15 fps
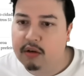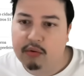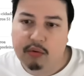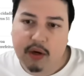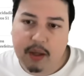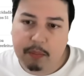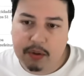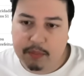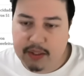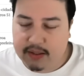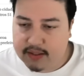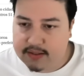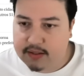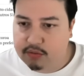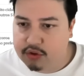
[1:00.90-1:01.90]
a
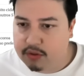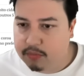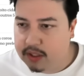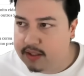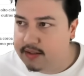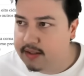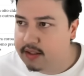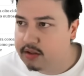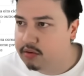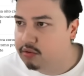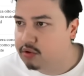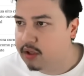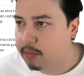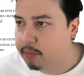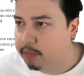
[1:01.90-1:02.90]
implementação de mísseis do
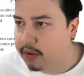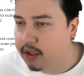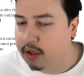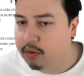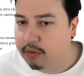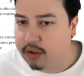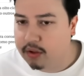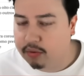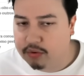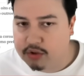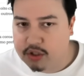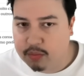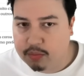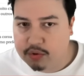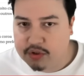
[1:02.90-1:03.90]
Japão e
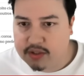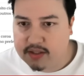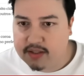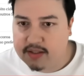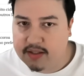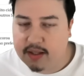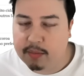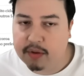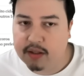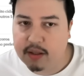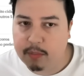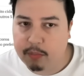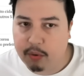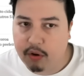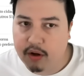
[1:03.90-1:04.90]
outros tipos de sistema
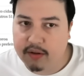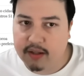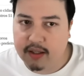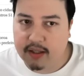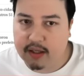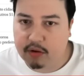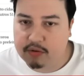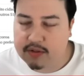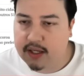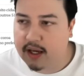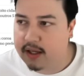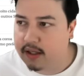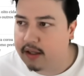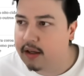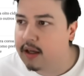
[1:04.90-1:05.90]
que podem causar
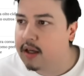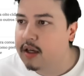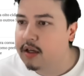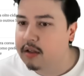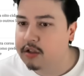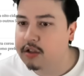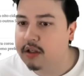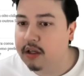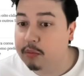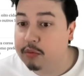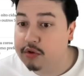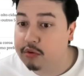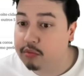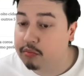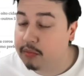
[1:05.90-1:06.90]
aí,
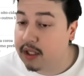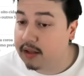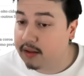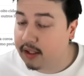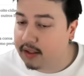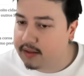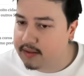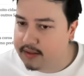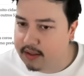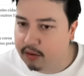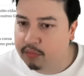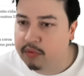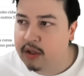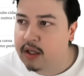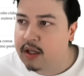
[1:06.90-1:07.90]
digamos, uma
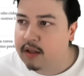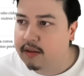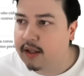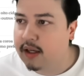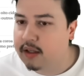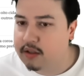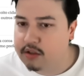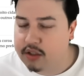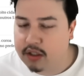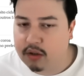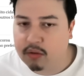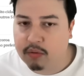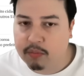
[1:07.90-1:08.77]
tensão na região,